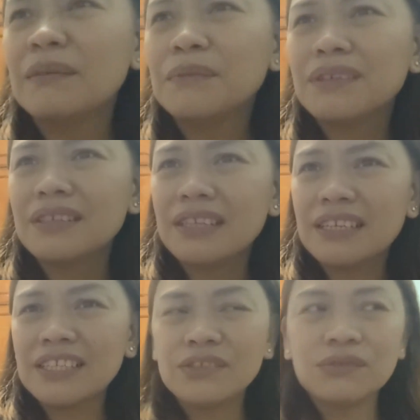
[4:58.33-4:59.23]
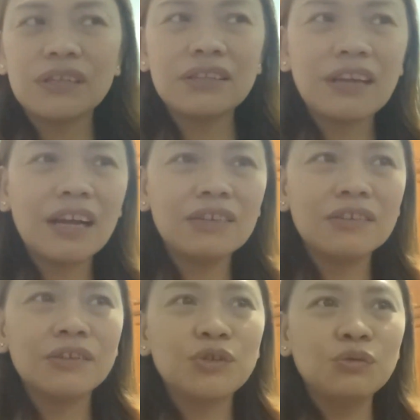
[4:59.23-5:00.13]
ang English nung, and
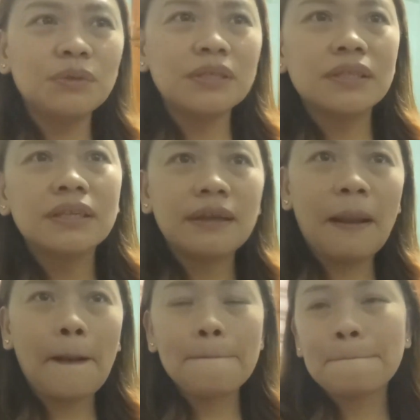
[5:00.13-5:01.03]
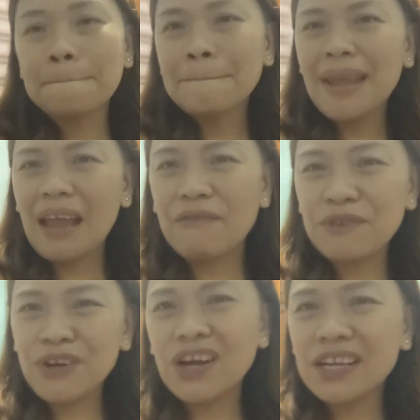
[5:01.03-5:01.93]
Tagalog ng humid. I
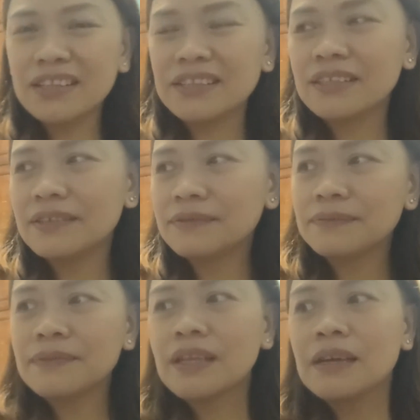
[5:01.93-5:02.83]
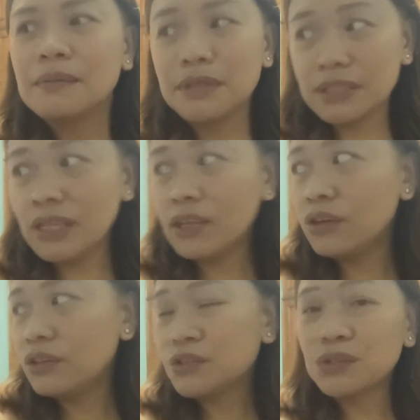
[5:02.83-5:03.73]
forgot. But
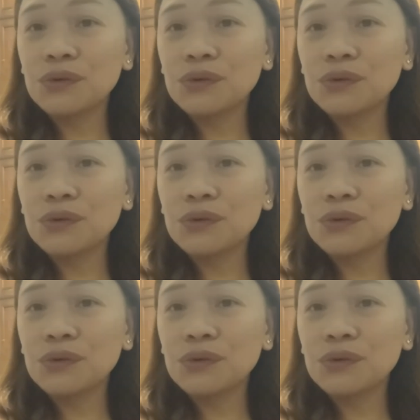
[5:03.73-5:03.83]
ayun,